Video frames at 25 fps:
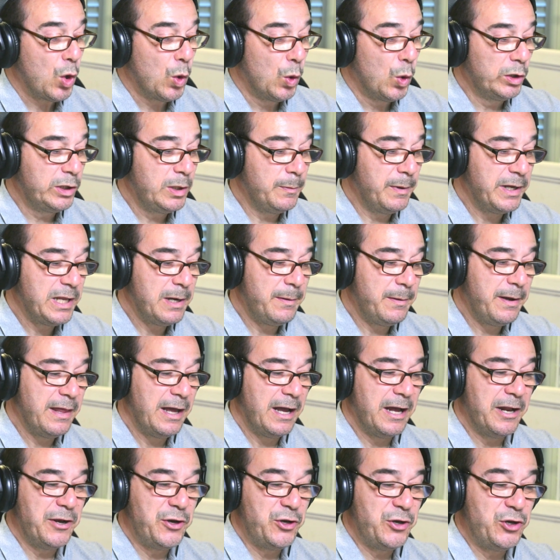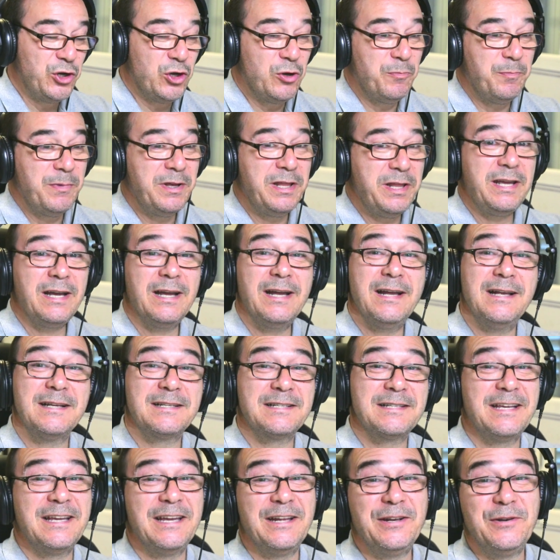Última llamada. No me
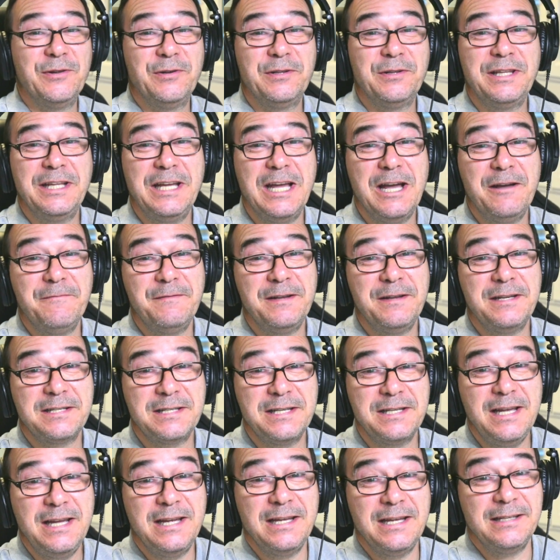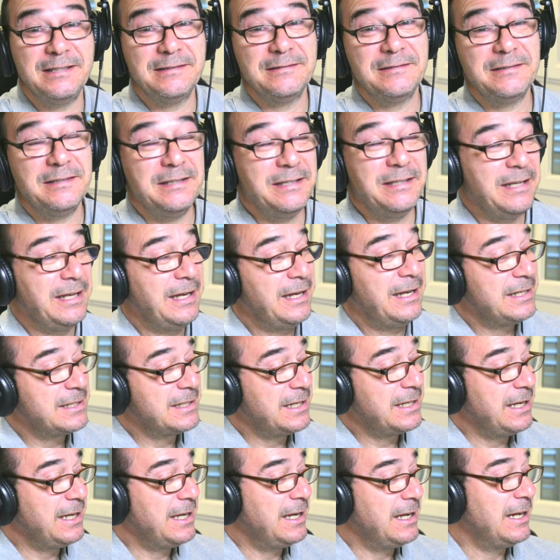digas que no te avisé. Y es
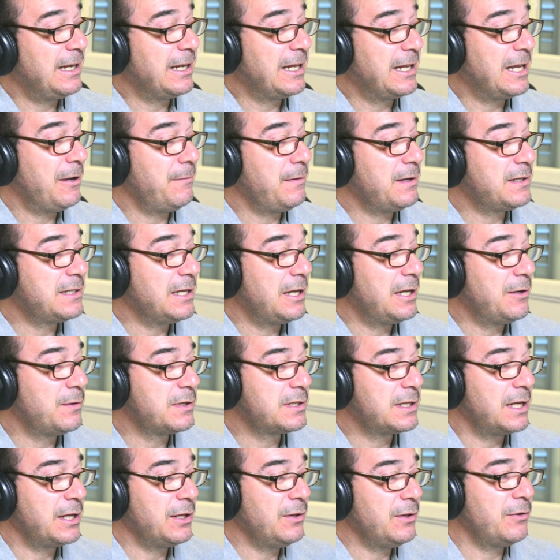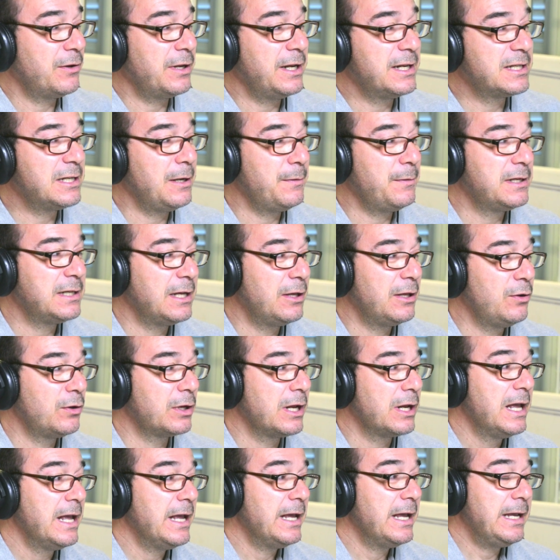que el que avisa no es traidor, es
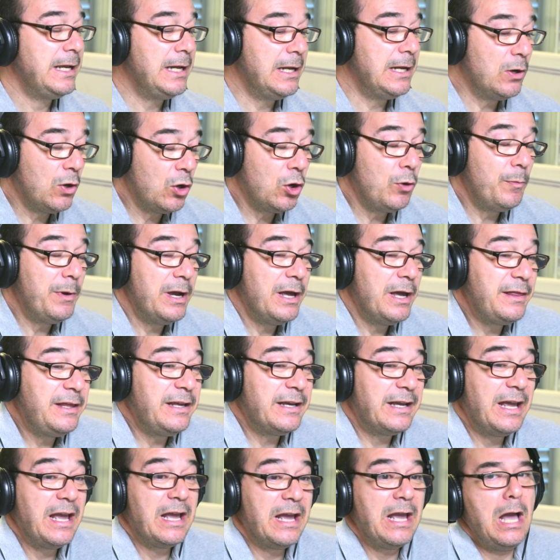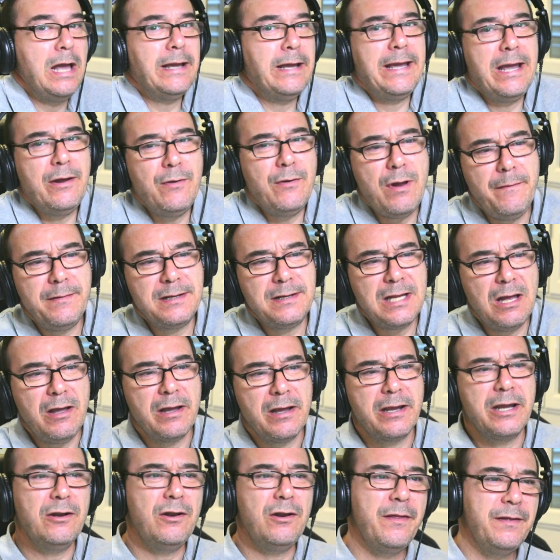avisador. Y luego me decís que es que no ha avisado,
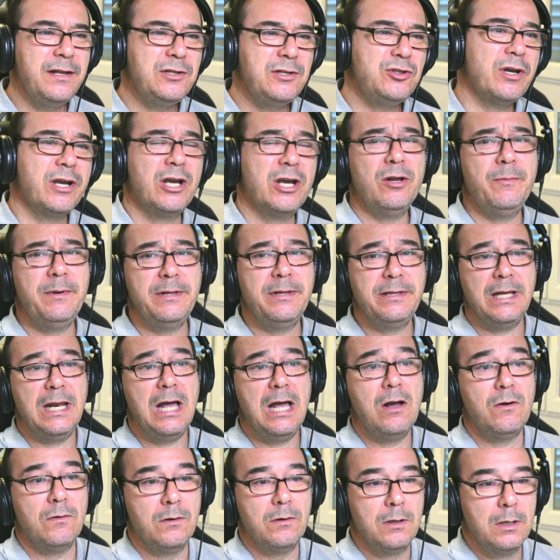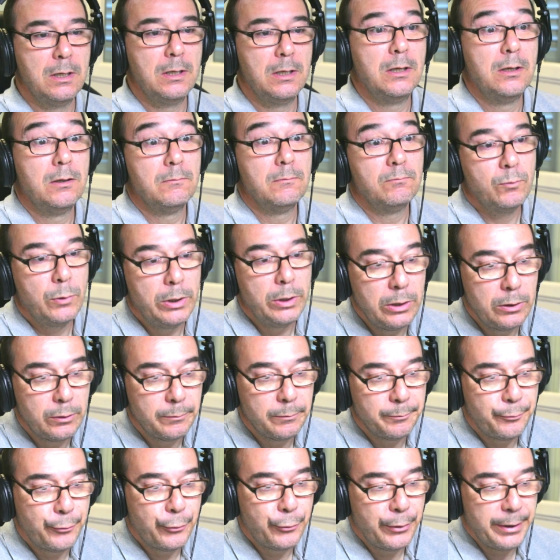es que no ha dicho, es que no me he enterado. Bueno,
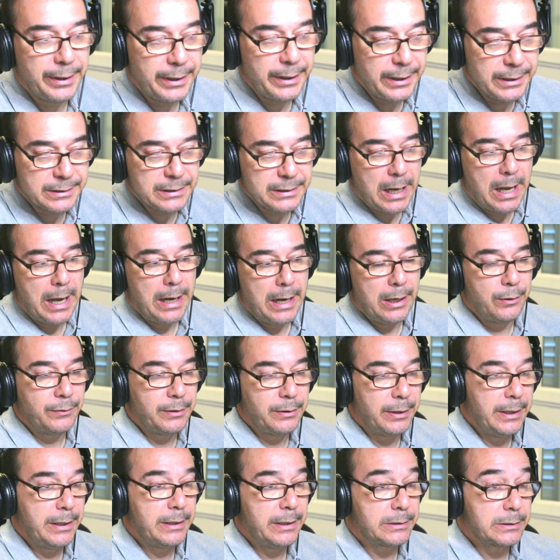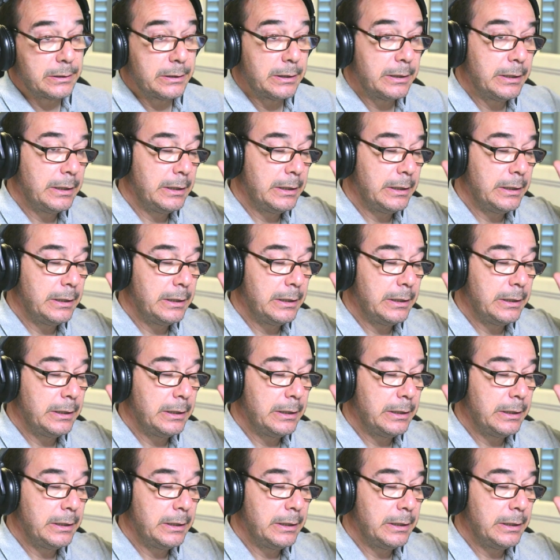pues ahí lo tenéis.